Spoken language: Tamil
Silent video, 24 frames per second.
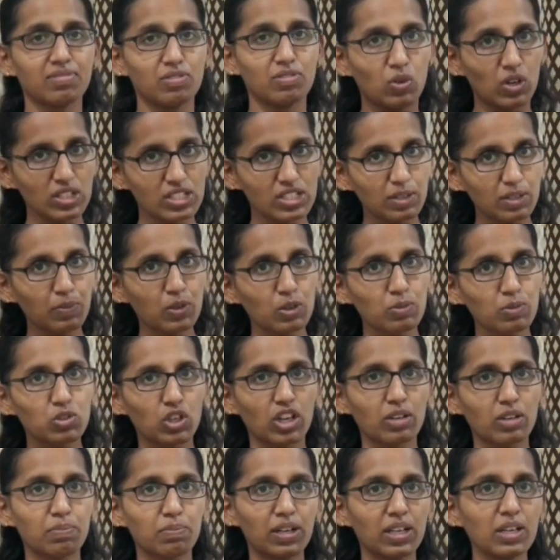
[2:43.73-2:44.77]
வாட்ஸ்அப் குரூப்
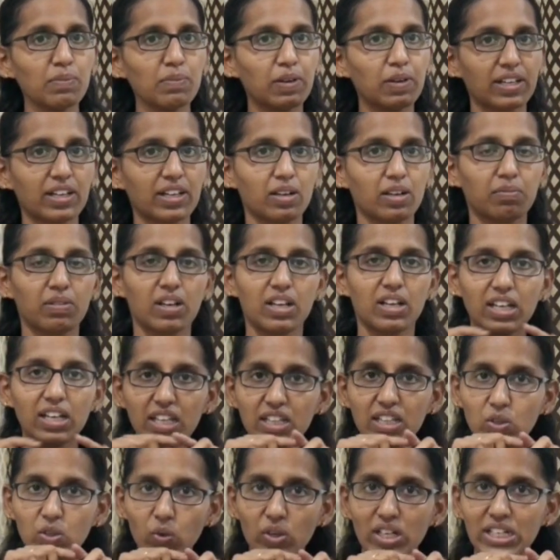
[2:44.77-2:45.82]
ஜாயின் பண்ணி படிக்க ஆரம்பிக்கலாம்
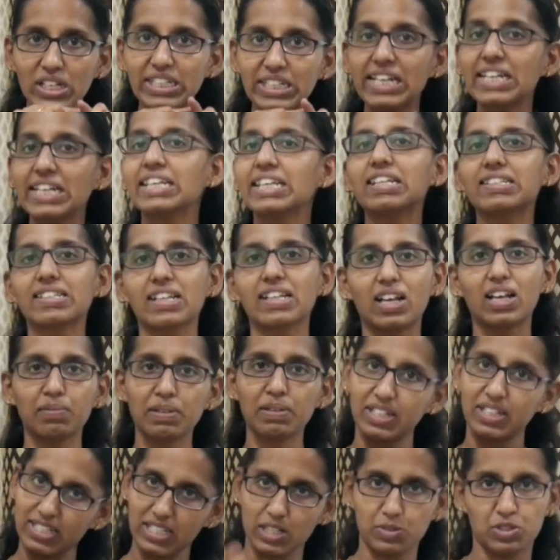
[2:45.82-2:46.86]
இதுக்குள்ள டீட்டெயில்ஸ்
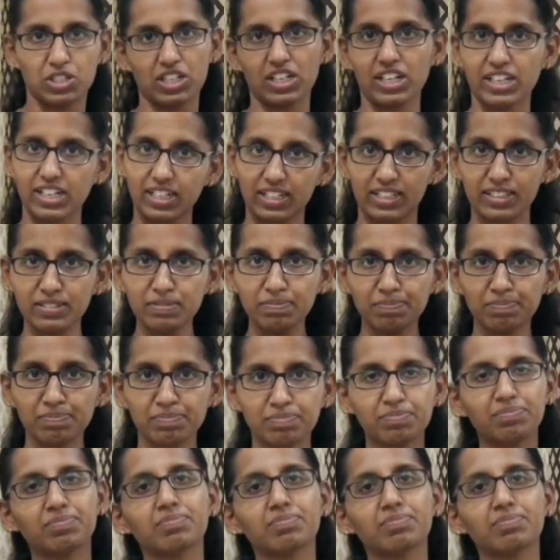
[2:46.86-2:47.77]
எல்லாமே டிஸ்கிரிப்ஷனில் இருக்குது